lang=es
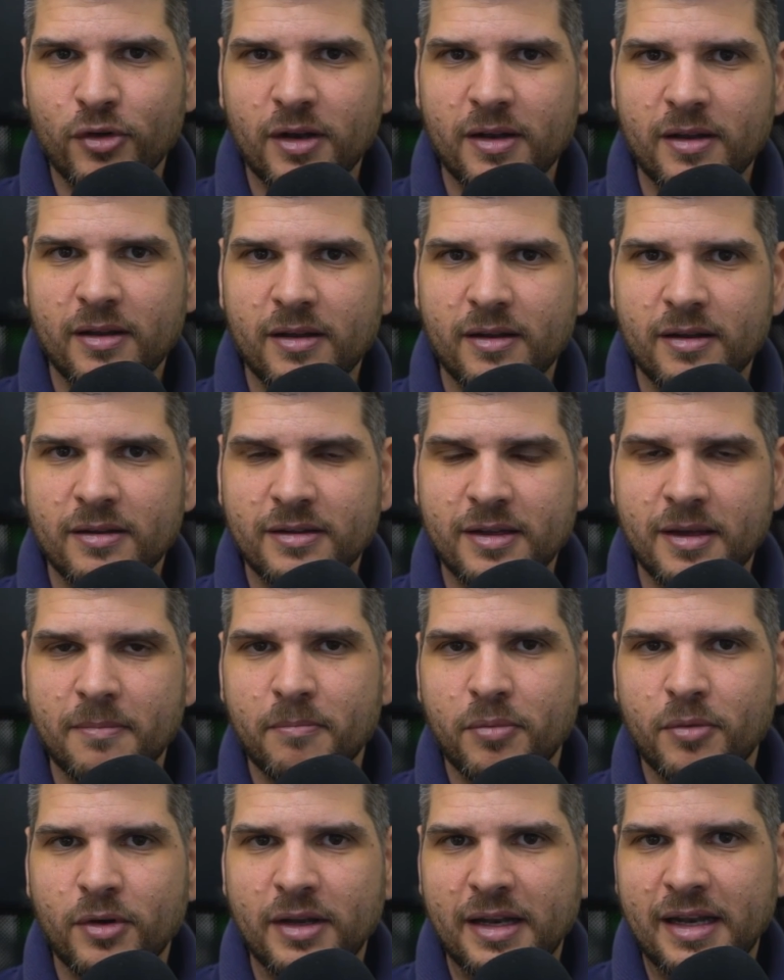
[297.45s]
En el
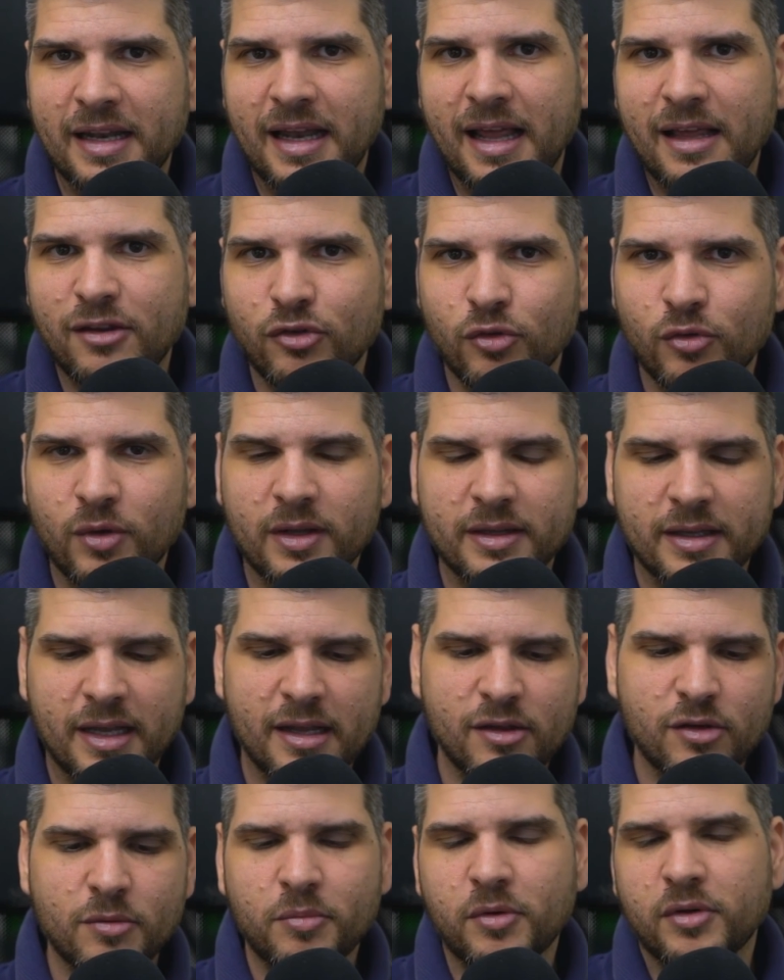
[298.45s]
tiempo, en el año, durante el
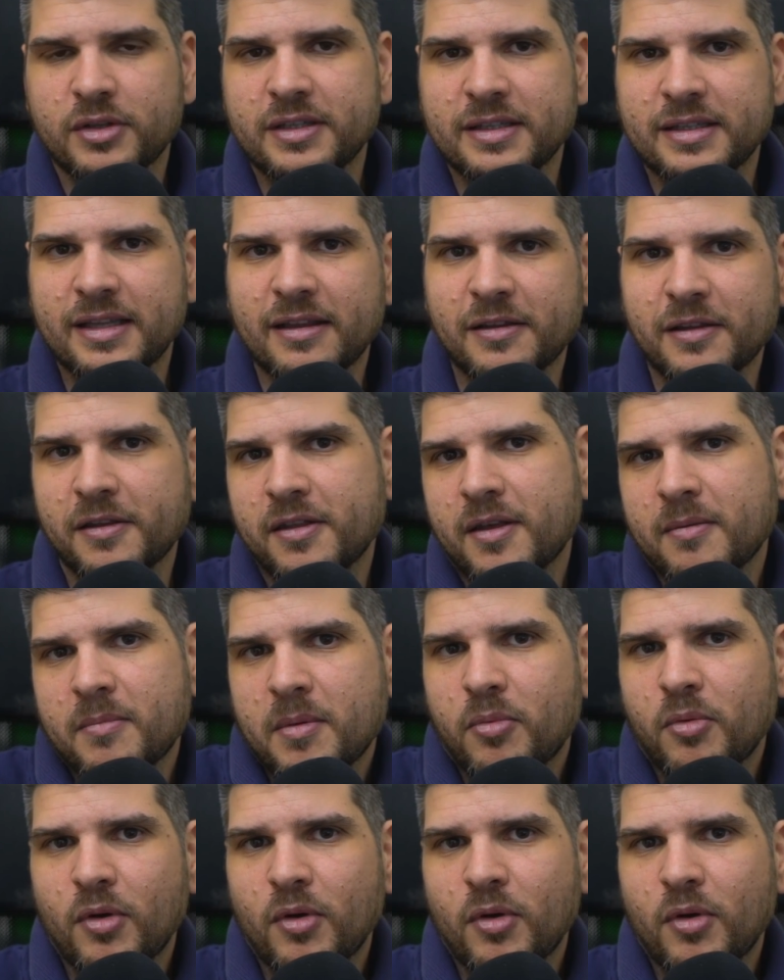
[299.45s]
año, pues si está en diciembre,